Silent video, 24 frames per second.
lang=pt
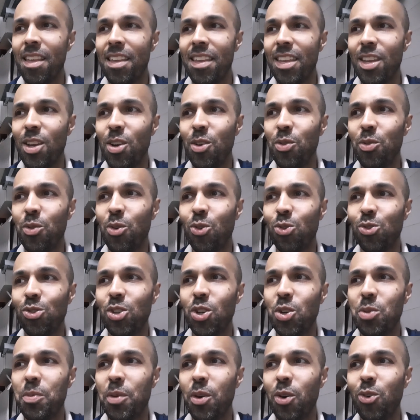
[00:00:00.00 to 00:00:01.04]
E eu
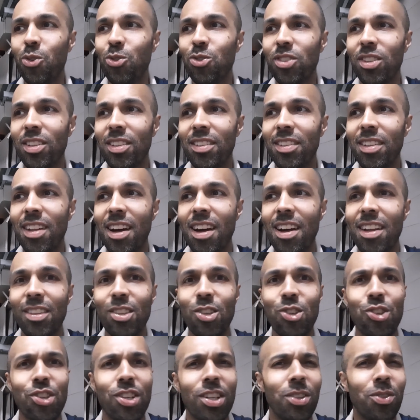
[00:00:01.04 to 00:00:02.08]
consigo me concentrar
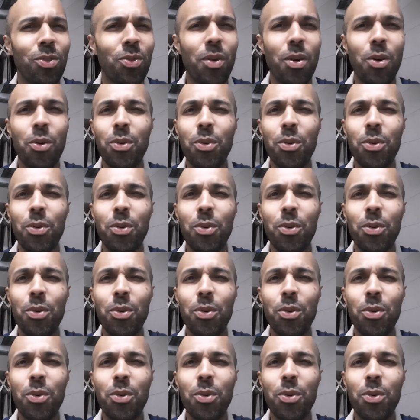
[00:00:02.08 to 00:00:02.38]
deixando alguma